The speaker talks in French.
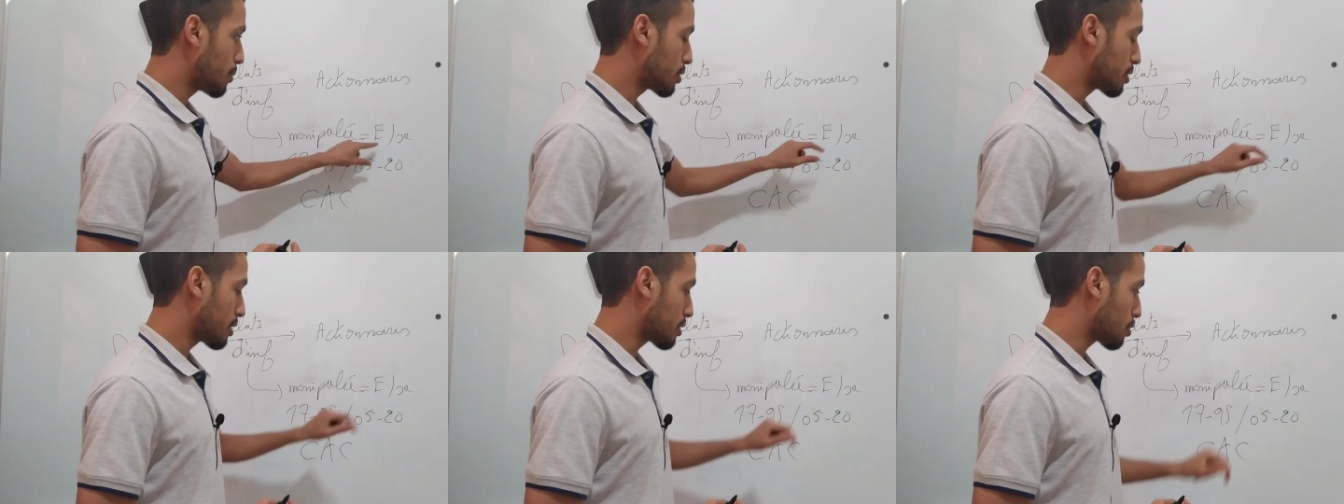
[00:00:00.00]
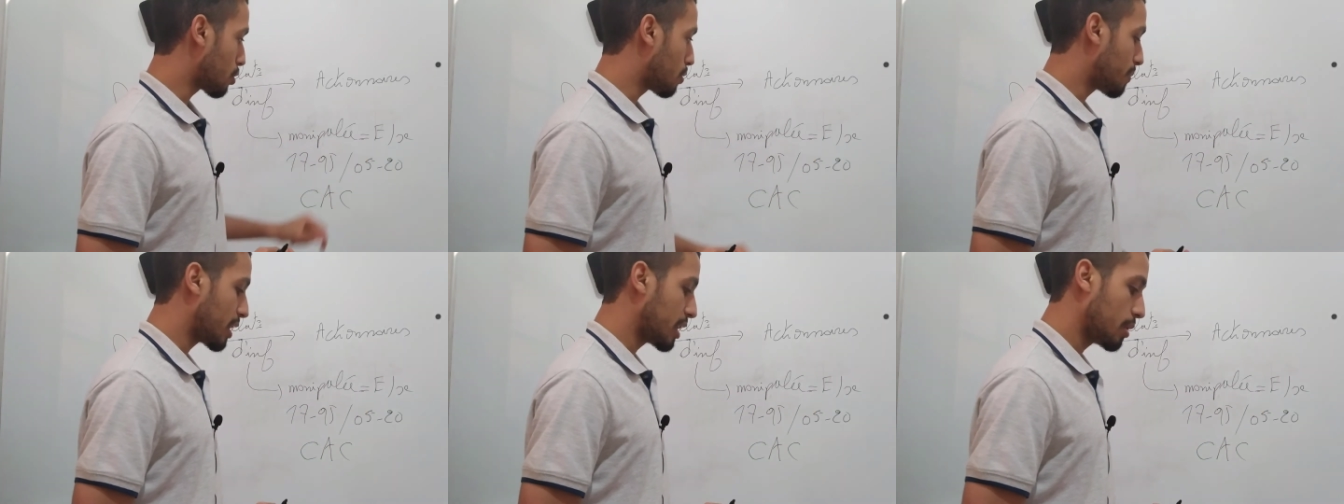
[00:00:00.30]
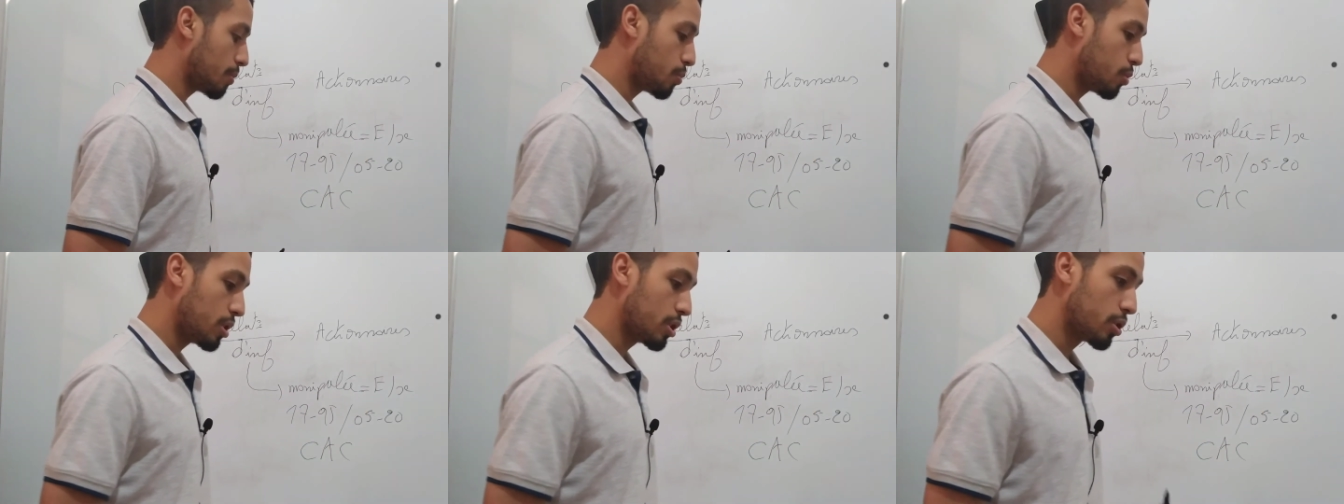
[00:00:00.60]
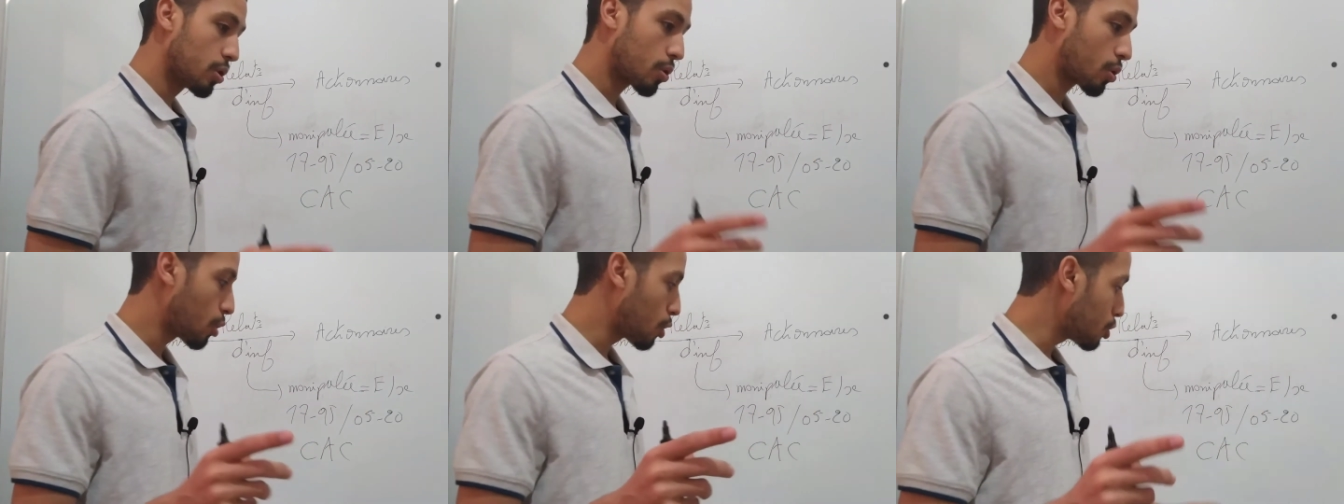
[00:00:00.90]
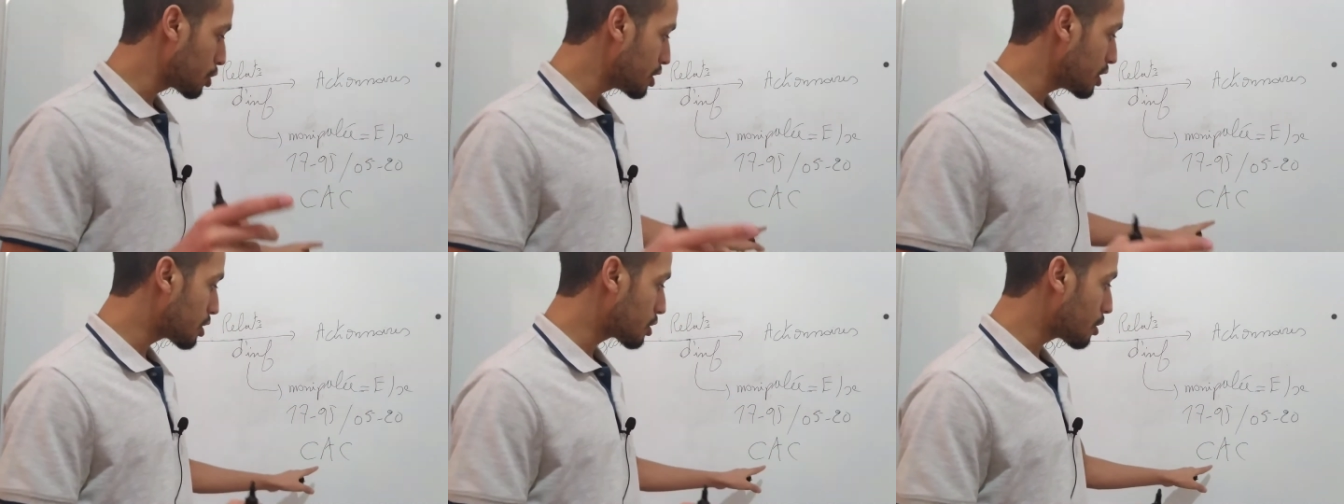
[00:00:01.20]
il peut être manipulée. Donc
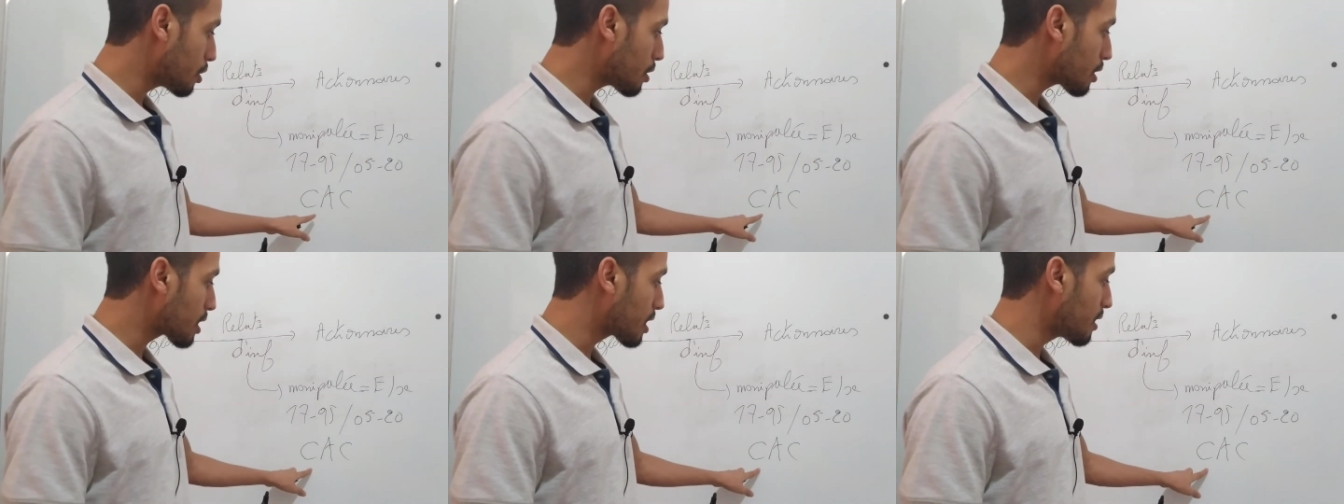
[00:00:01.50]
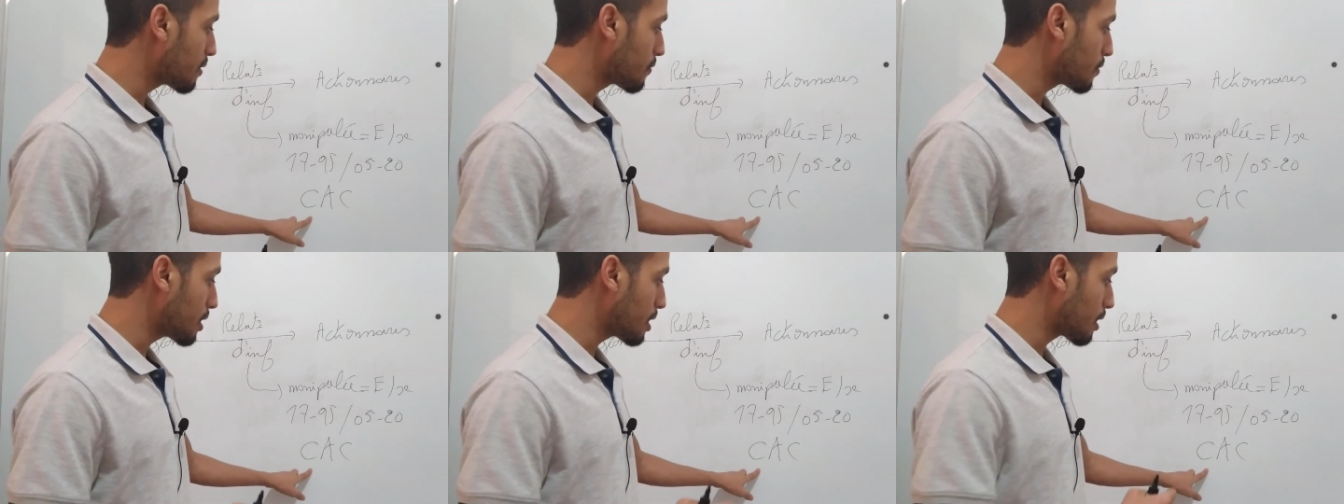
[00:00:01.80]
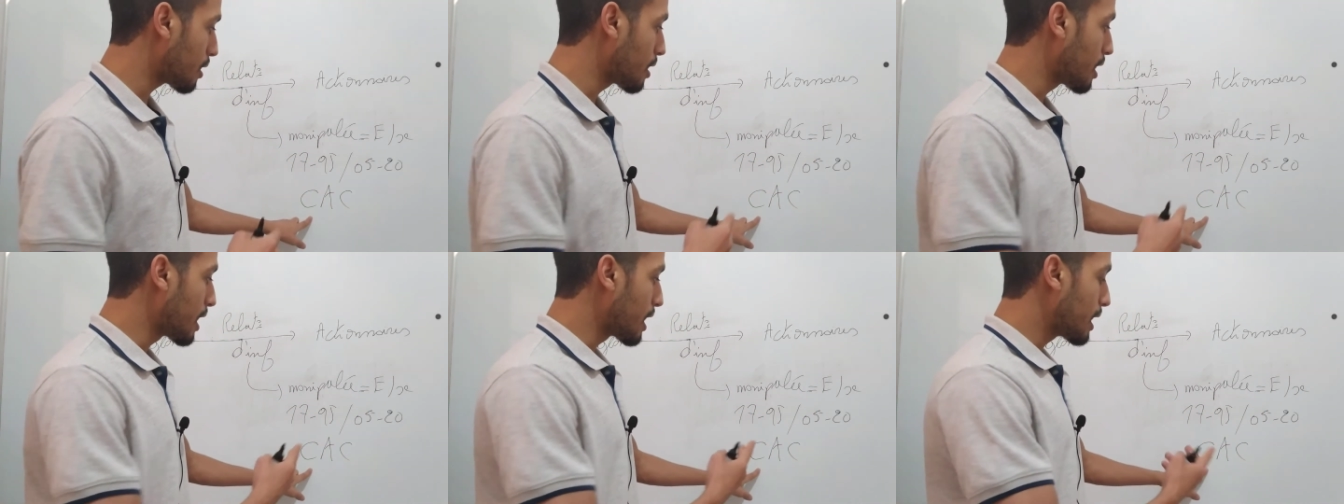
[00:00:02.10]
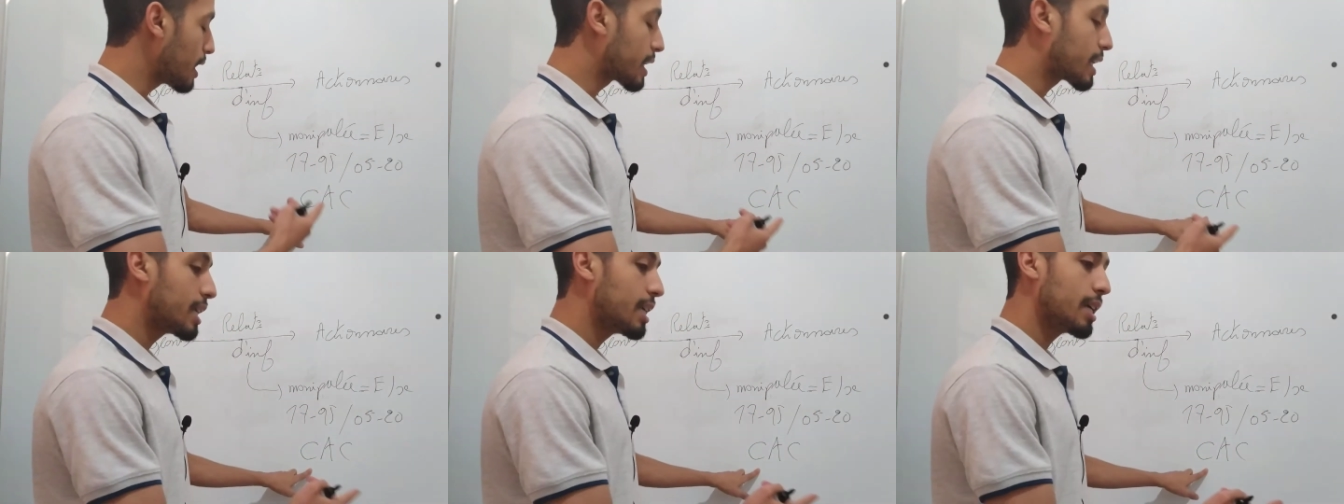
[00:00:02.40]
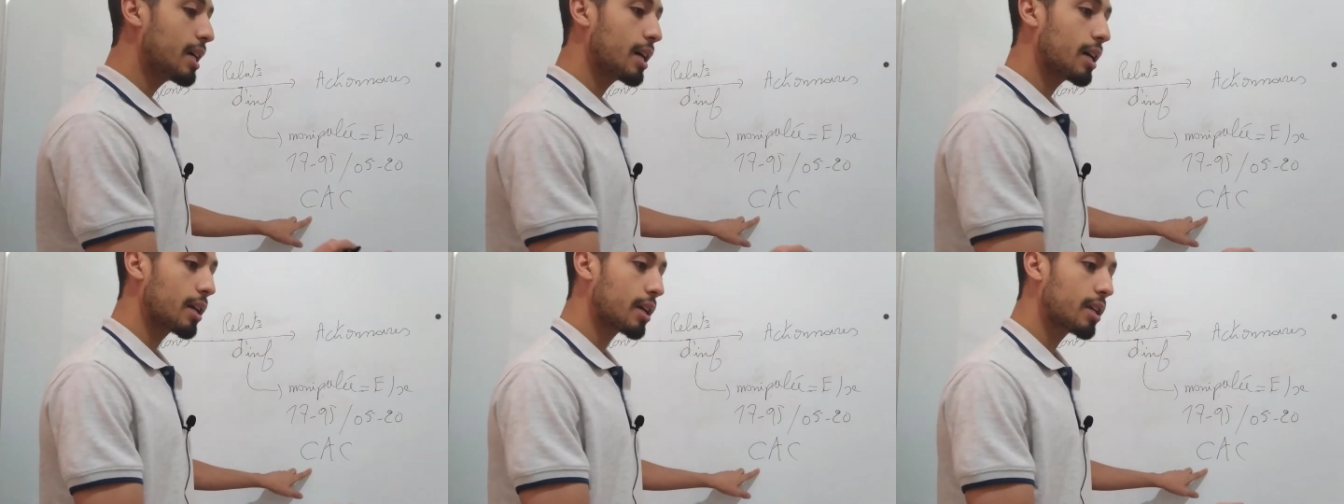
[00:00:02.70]
l'auditeur qui vient et
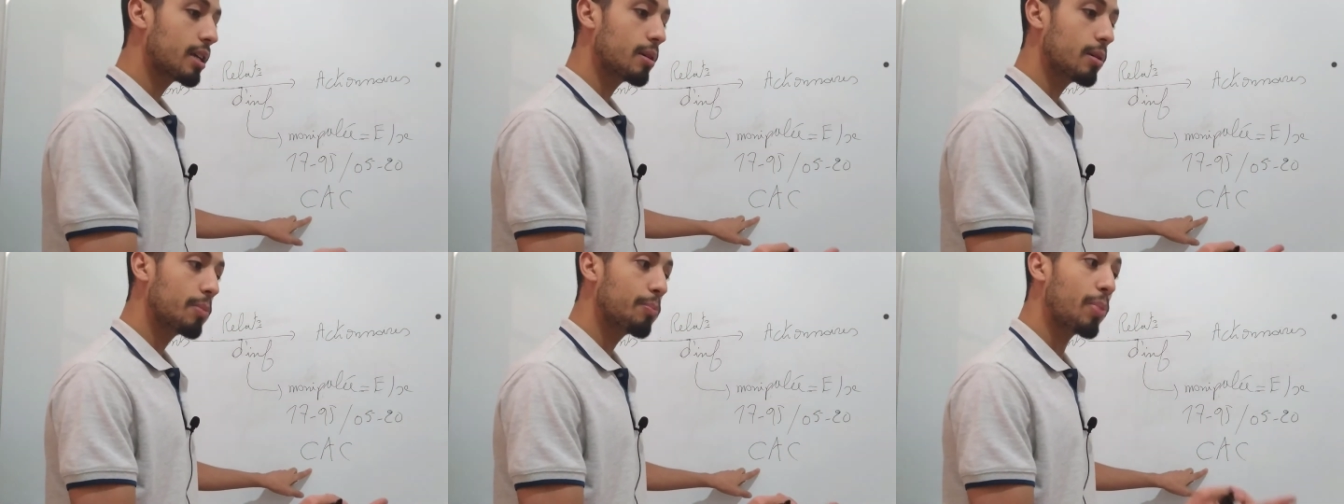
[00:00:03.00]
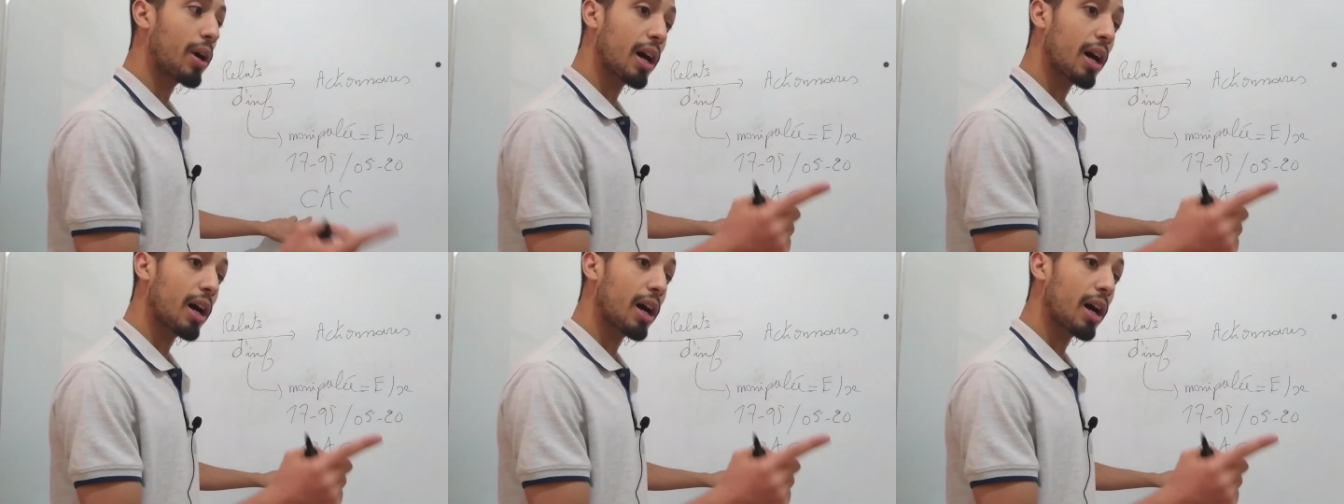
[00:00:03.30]
qui a et qui,